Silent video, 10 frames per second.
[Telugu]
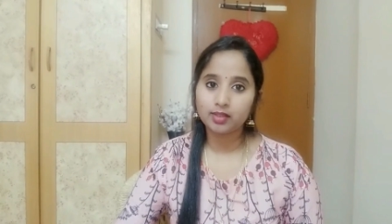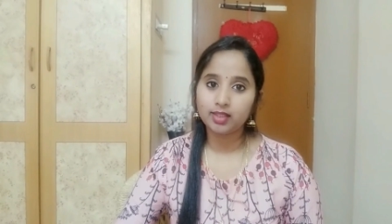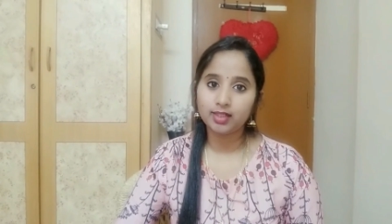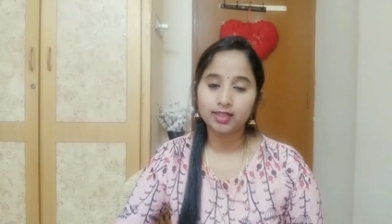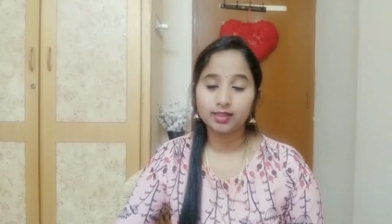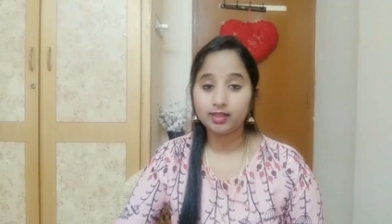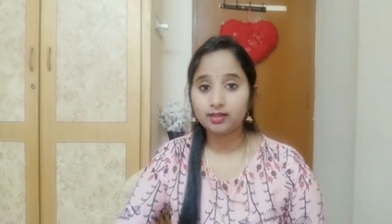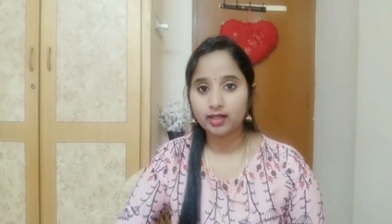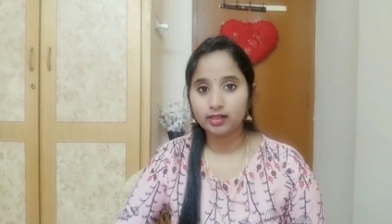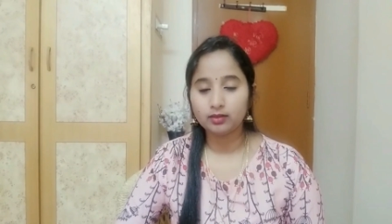స్కిన్ అనేది
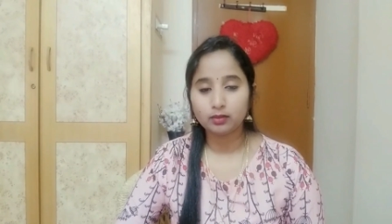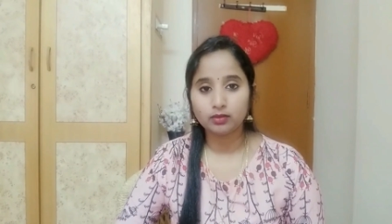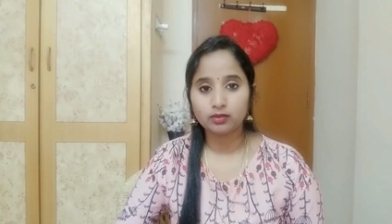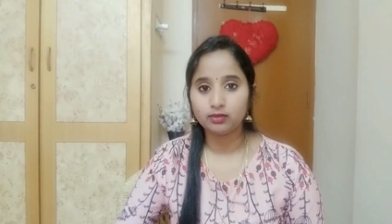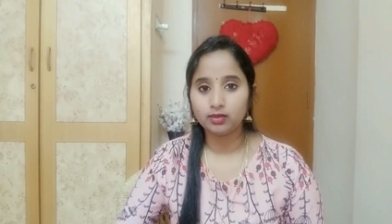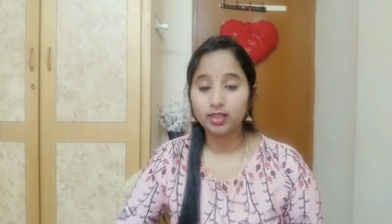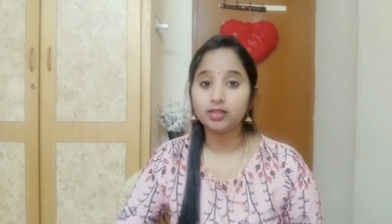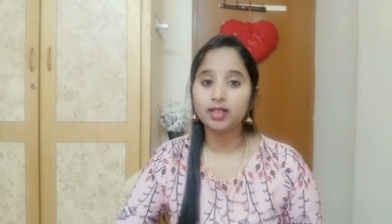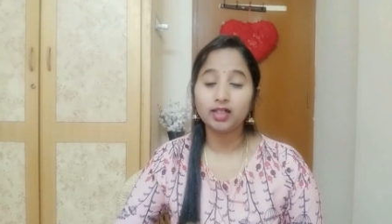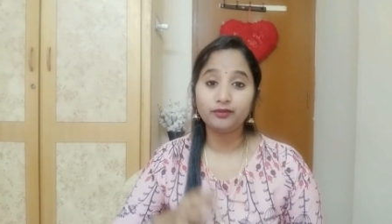డ్రైనెస్ వస్తుంది ఎందుకంటే